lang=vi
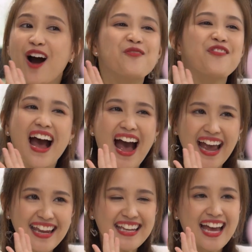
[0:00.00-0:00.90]
không
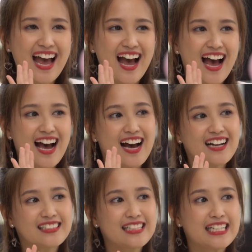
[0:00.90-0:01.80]
phải
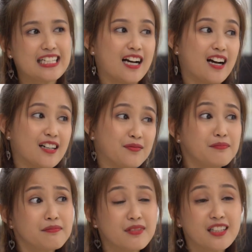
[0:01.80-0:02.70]
à, thì à,
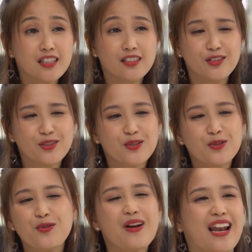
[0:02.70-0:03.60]
bình thường
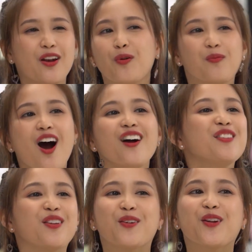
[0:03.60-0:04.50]
chú lạnh lùng khó
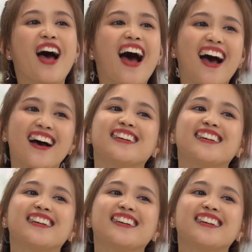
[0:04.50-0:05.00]
chịu thôi à